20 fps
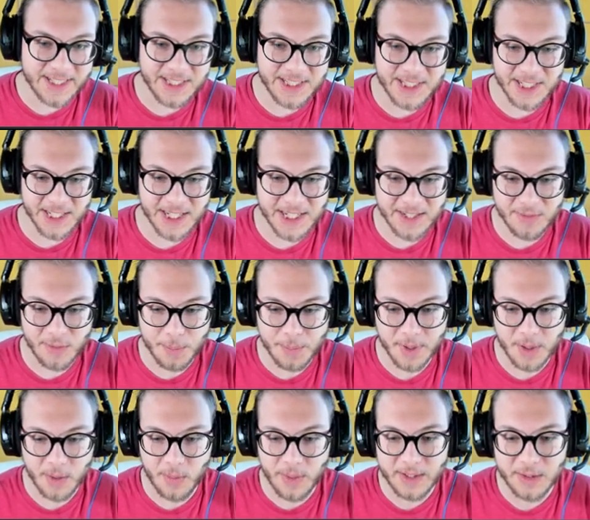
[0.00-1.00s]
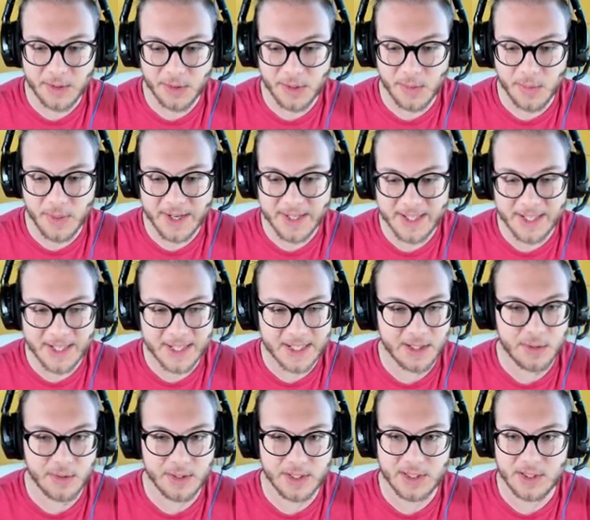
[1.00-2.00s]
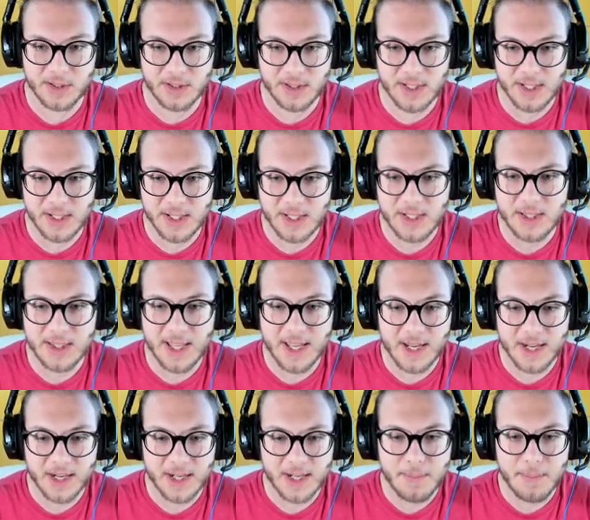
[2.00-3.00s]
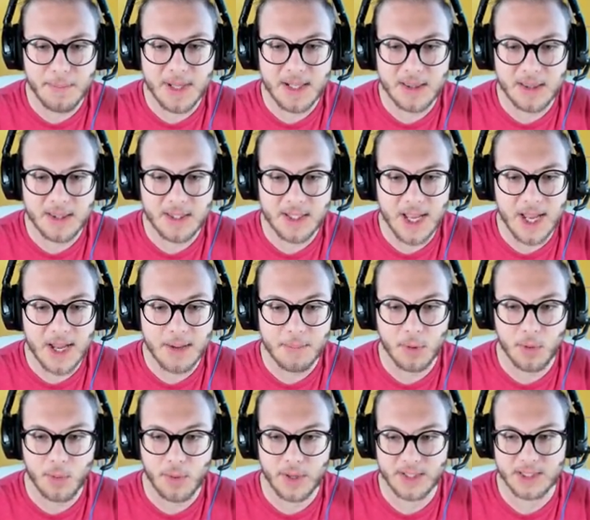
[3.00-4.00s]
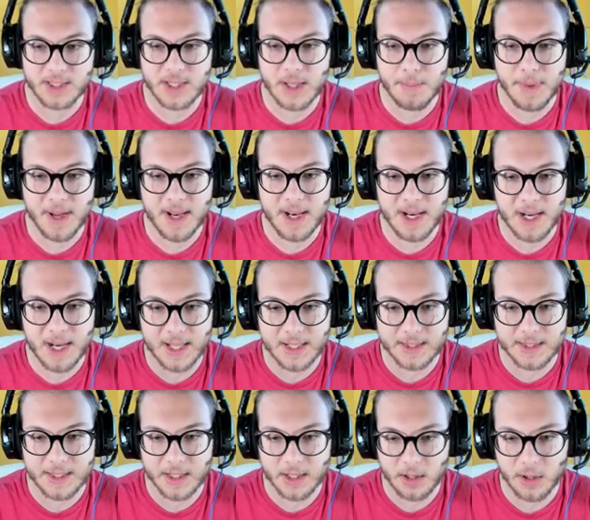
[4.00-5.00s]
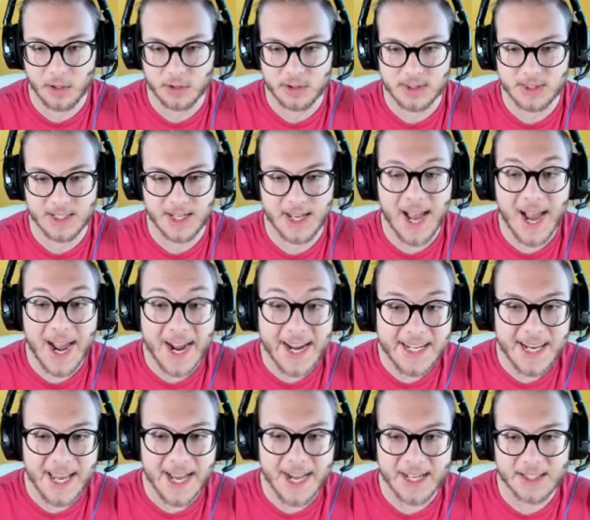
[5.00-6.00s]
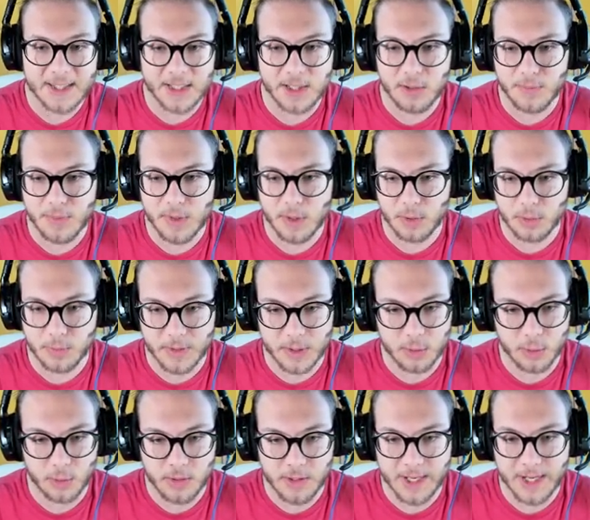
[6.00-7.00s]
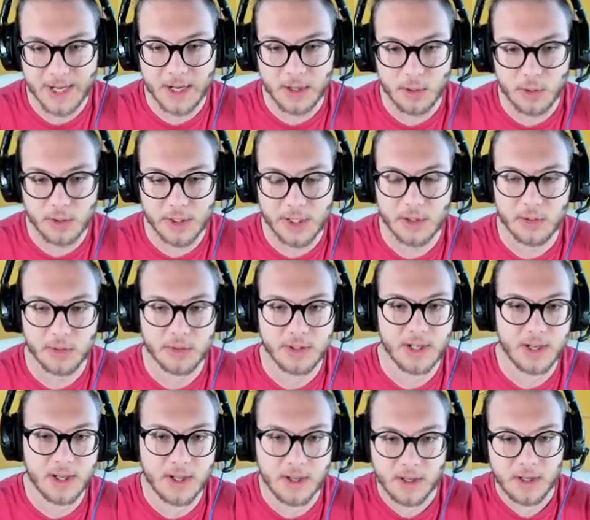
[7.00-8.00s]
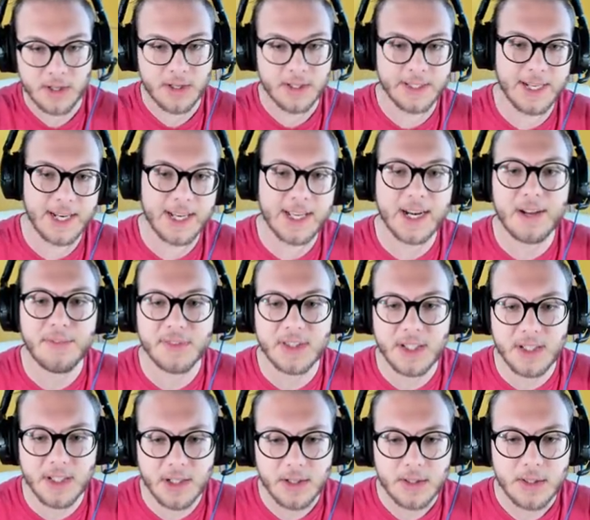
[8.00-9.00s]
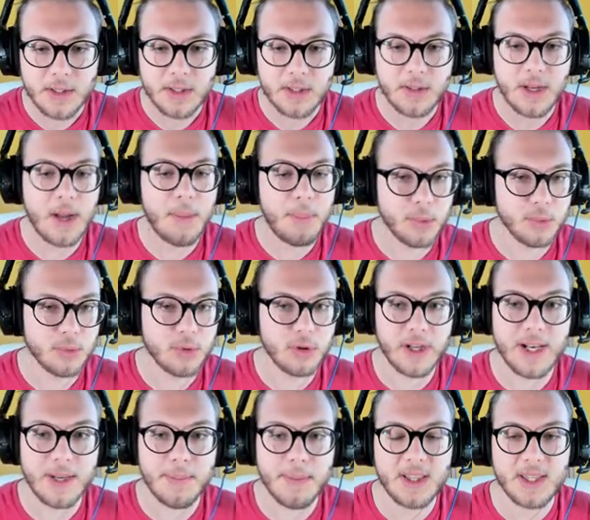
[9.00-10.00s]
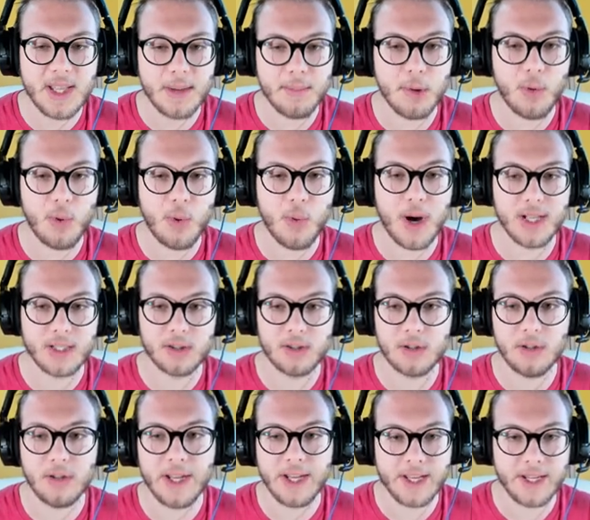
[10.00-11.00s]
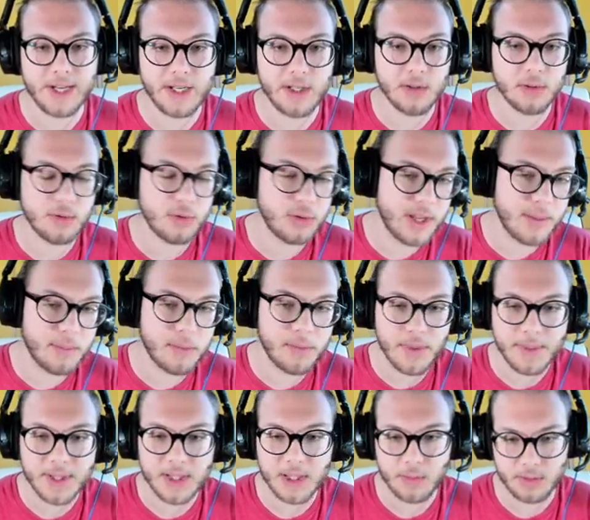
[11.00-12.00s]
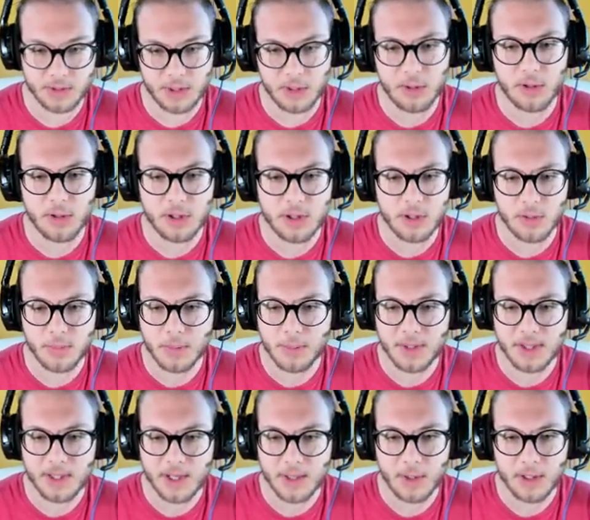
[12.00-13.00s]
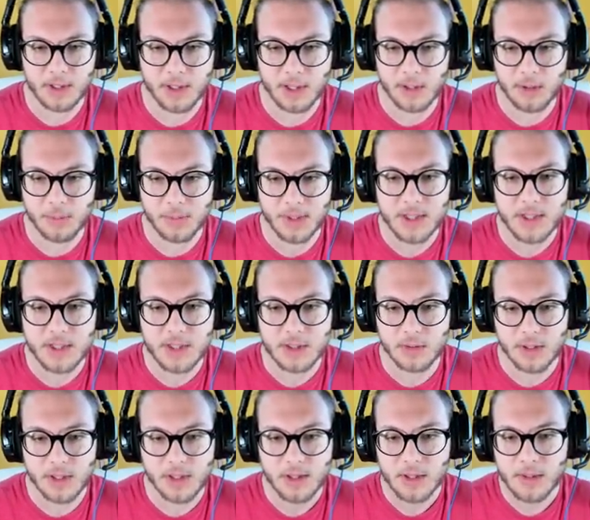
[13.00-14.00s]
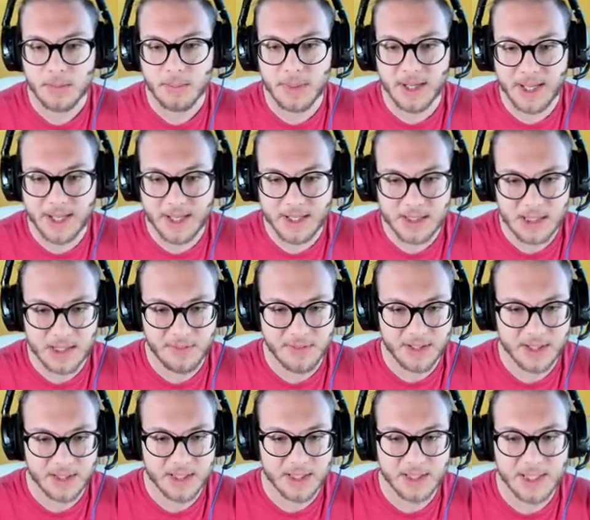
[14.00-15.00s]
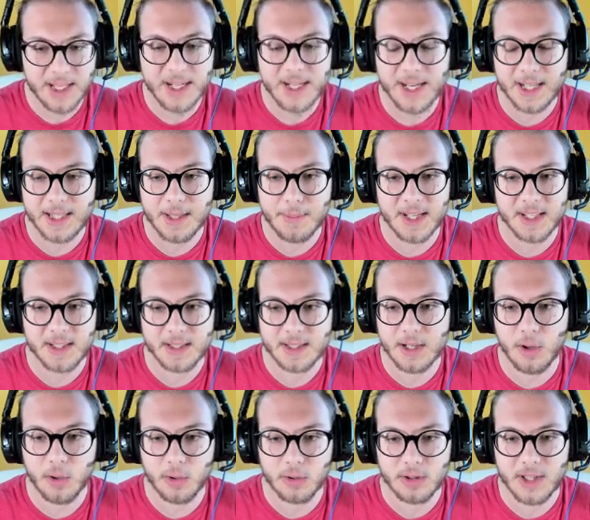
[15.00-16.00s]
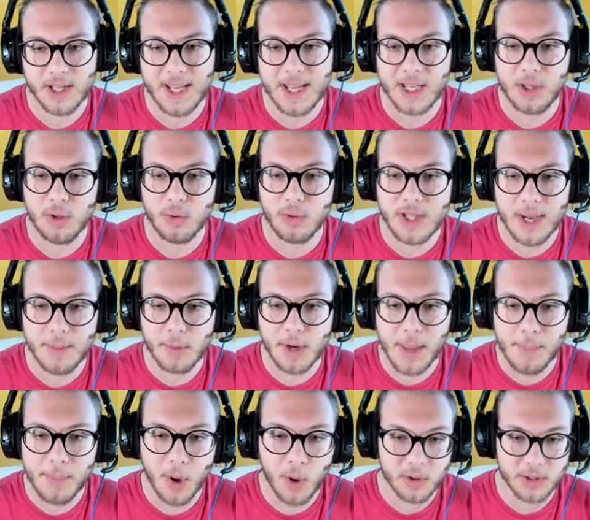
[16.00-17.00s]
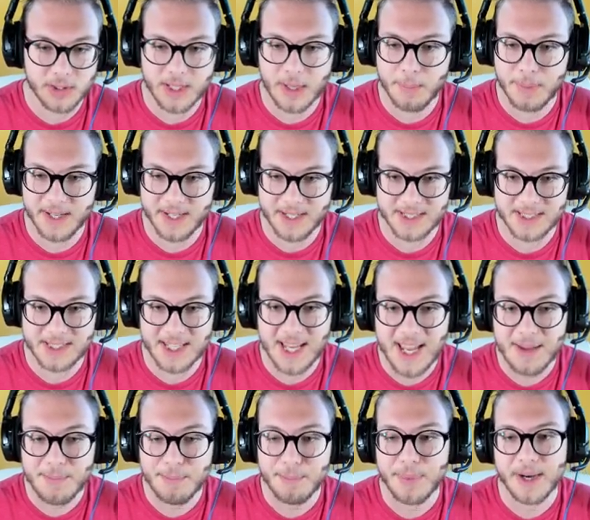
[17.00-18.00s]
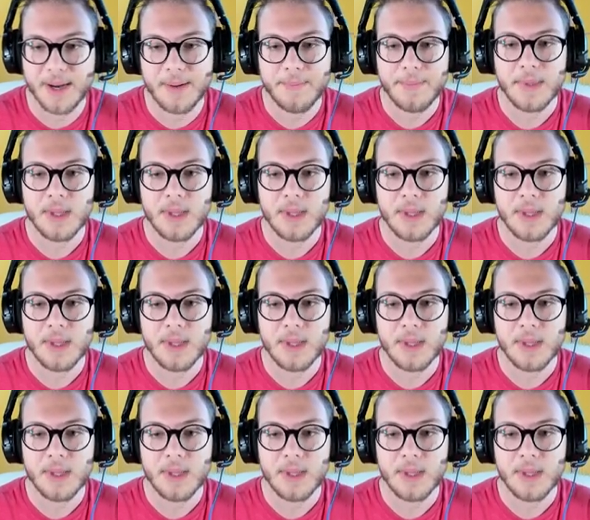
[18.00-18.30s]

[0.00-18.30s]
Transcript: dicevo, per quanto riguarda la decorazione degli interni, mettiamo queste belle lanternozze ai lati, ovvero dove tocca l'angolino del, della crafting appunto e le mettiamo 4 è carino togliamo ovviamente queste torce dopo metteremo altre illuminazioni perché si è fatta dannatamente notte e chiudiamo la porta per sempre